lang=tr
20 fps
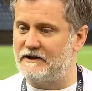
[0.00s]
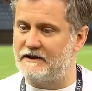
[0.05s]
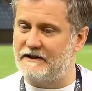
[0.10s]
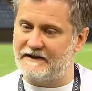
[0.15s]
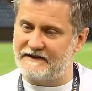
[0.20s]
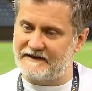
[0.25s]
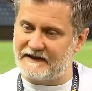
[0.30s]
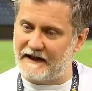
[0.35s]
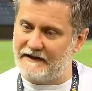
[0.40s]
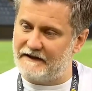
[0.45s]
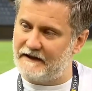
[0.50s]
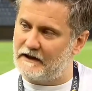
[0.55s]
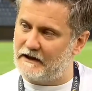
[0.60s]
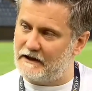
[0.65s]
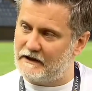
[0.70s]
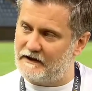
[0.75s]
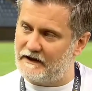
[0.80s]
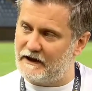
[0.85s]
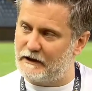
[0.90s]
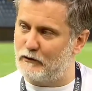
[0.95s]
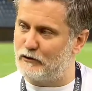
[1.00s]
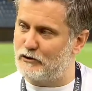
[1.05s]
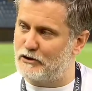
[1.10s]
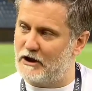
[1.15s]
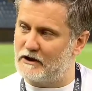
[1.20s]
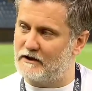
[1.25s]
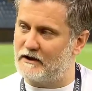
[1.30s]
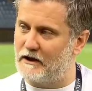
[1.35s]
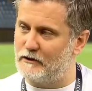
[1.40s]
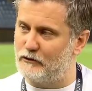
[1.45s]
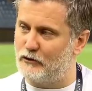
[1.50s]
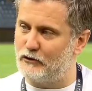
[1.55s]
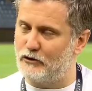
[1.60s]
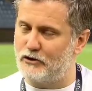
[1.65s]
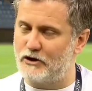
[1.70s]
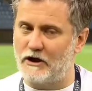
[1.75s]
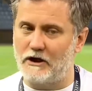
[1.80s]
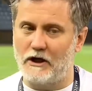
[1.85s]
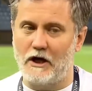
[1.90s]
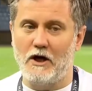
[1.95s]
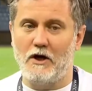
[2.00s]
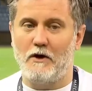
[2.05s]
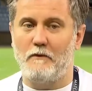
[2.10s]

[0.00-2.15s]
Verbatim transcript: ki zaten hani diğer oyuncular daha dönecek.